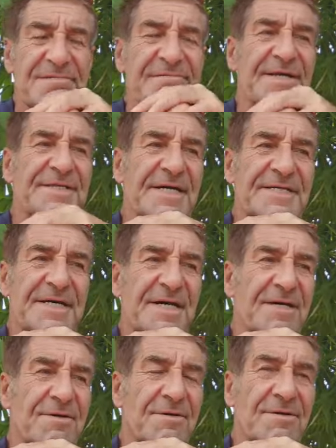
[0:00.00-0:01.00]
da sagt
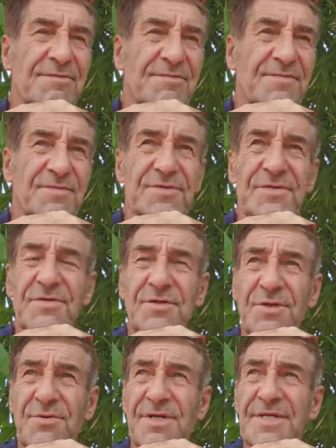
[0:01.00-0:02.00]
er auch, ein
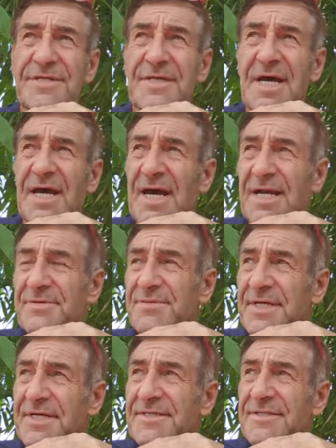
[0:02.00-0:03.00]
schönes
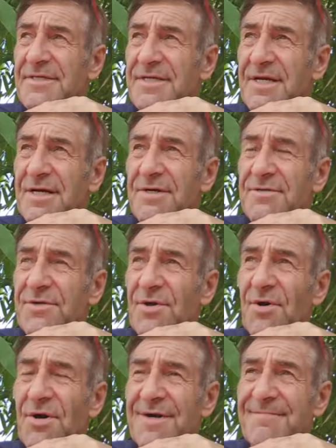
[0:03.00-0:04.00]
Anwesen, ja,
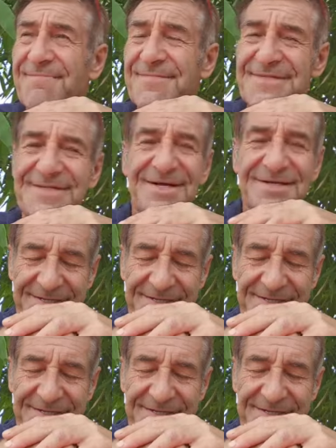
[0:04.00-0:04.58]
noch, sage